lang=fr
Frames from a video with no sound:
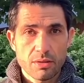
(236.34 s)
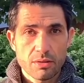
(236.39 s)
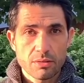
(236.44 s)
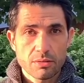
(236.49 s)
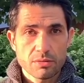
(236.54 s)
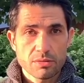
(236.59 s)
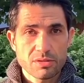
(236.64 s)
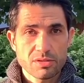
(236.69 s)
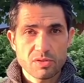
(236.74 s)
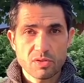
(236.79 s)

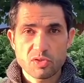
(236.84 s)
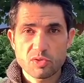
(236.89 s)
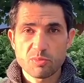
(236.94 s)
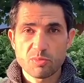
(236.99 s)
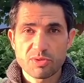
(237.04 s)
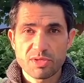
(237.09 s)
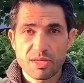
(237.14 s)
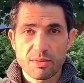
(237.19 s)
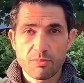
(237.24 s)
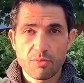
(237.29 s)
sans se
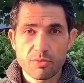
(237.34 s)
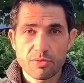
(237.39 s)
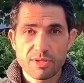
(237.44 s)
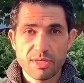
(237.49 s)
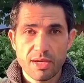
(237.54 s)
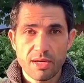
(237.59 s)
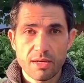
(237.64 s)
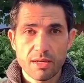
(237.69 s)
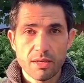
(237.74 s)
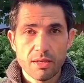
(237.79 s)
montrer
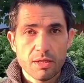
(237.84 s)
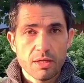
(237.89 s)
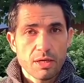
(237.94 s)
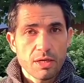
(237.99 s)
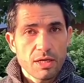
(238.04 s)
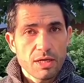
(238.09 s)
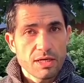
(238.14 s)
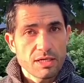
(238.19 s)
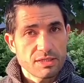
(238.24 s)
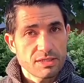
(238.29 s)
brutal.
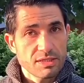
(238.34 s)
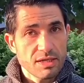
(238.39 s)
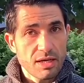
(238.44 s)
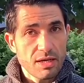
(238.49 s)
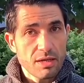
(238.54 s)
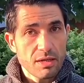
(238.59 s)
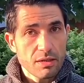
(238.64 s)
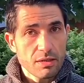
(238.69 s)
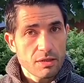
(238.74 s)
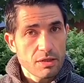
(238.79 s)
Et
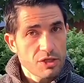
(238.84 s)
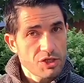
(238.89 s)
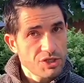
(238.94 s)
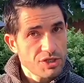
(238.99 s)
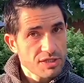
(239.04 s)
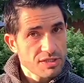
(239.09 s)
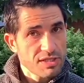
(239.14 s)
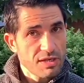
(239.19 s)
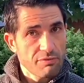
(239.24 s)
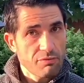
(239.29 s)
ça, les
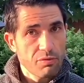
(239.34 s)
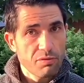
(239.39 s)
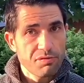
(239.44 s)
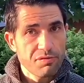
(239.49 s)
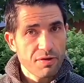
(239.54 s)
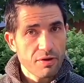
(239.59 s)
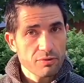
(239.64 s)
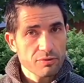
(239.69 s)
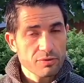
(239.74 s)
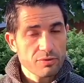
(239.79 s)
chiens savent le
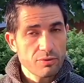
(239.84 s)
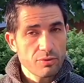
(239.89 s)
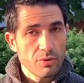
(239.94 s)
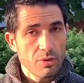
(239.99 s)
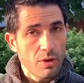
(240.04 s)
faire entre eux.